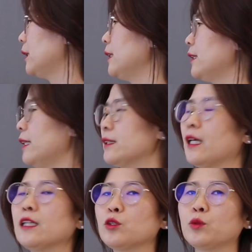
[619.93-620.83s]

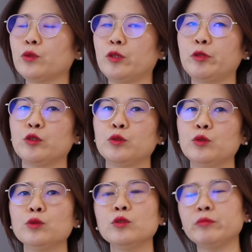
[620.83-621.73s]
1대4 정도의
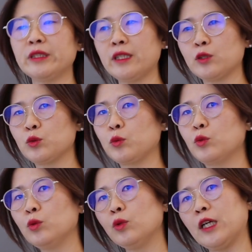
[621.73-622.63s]
비율로 밑에가
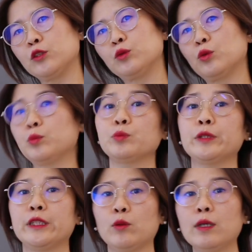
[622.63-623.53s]
좁고 아주
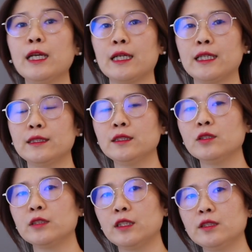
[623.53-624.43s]
높이 올라가는
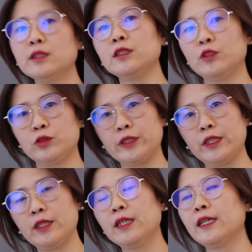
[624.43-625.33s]
형태를
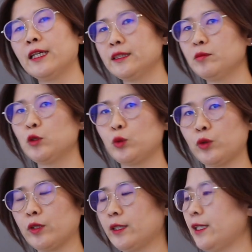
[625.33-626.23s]
이렇게 하시면
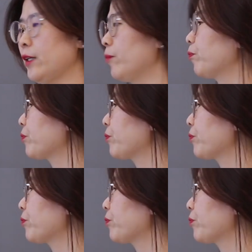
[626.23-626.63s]
좋을 것 같아요.